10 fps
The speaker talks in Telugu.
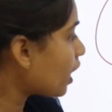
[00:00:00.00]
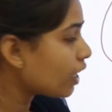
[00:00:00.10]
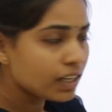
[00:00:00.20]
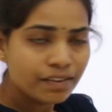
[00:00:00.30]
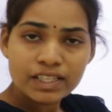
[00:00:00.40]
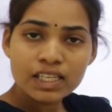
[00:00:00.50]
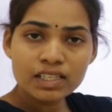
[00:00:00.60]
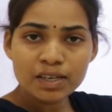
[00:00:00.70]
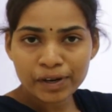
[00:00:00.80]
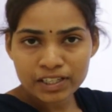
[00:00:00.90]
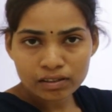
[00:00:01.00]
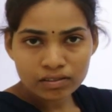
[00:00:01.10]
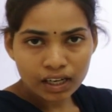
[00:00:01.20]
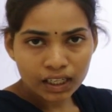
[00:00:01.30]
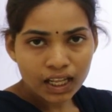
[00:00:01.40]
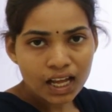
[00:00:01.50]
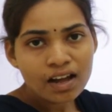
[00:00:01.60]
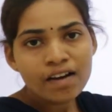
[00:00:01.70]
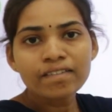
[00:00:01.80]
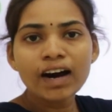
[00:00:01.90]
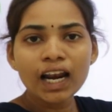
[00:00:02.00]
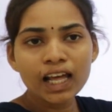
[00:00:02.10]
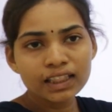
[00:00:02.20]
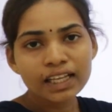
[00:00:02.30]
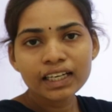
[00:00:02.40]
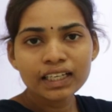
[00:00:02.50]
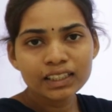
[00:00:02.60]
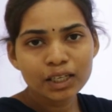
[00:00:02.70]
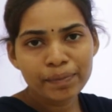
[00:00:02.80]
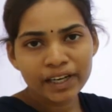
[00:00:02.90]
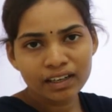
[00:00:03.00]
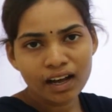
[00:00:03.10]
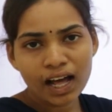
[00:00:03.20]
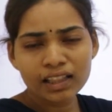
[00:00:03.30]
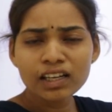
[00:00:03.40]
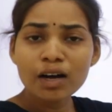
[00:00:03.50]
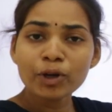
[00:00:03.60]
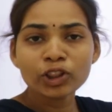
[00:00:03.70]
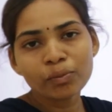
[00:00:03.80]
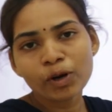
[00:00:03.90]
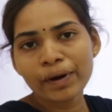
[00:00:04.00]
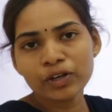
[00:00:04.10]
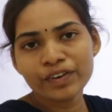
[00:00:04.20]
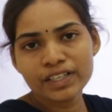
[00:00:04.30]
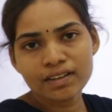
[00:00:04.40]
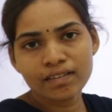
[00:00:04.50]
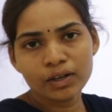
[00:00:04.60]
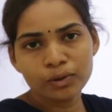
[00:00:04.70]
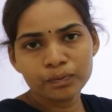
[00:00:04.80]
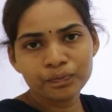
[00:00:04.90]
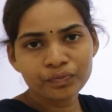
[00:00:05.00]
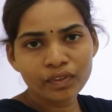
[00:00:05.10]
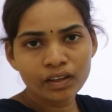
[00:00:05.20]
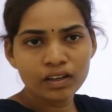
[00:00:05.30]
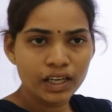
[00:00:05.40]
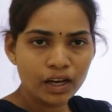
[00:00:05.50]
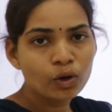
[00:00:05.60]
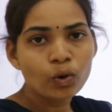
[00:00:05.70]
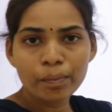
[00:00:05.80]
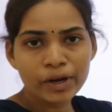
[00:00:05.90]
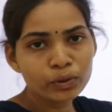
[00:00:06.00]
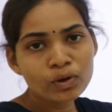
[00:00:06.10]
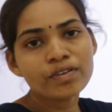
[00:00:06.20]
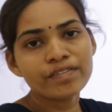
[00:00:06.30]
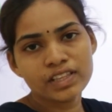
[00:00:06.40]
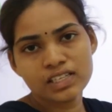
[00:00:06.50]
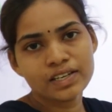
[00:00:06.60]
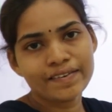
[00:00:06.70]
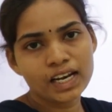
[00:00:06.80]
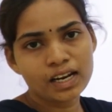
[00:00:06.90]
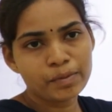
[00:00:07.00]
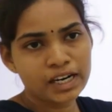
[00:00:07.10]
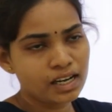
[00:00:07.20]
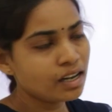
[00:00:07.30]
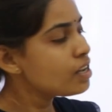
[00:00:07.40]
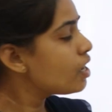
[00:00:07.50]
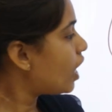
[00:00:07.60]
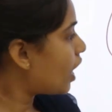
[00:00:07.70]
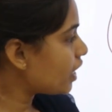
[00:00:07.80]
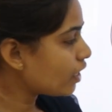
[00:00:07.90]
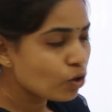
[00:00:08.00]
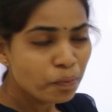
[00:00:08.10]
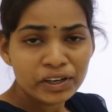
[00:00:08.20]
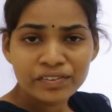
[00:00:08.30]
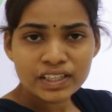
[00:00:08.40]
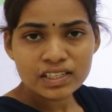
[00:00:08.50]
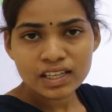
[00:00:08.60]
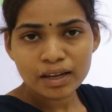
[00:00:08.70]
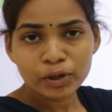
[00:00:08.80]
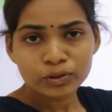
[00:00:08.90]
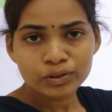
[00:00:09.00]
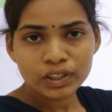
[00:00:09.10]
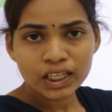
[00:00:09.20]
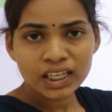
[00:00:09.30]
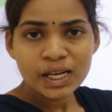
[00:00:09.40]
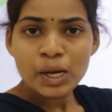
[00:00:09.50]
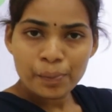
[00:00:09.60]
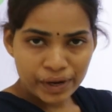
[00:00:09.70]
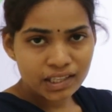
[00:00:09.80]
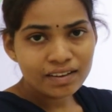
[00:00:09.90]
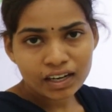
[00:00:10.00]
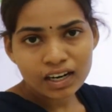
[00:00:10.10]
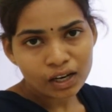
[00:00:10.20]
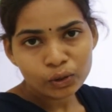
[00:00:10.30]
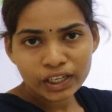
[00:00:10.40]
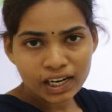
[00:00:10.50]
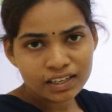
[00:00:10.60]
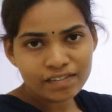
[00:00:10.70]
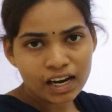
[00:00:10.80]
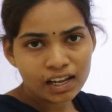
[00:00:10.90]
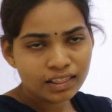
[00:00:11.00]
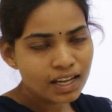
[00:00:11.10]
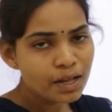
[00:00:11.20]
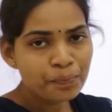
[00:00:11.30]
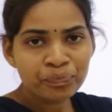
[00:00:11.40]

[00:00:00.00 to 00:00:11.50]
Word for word: అక్కడ నివసించే ప్రజలు ఉంటారు కదా వాళ్ళందరి ఇంటిపైన అధిక మొత్తంలో పన్ను వేసేవాళ్ళు ఎక్కువ పన్ను విధించేవాళ్ళు అనమాట అలా ఎక్కువ పన్ను విధిస్తే ఏమవుతుంది పేద వర్గాలు ఇలాంటి వాళ్ళంతా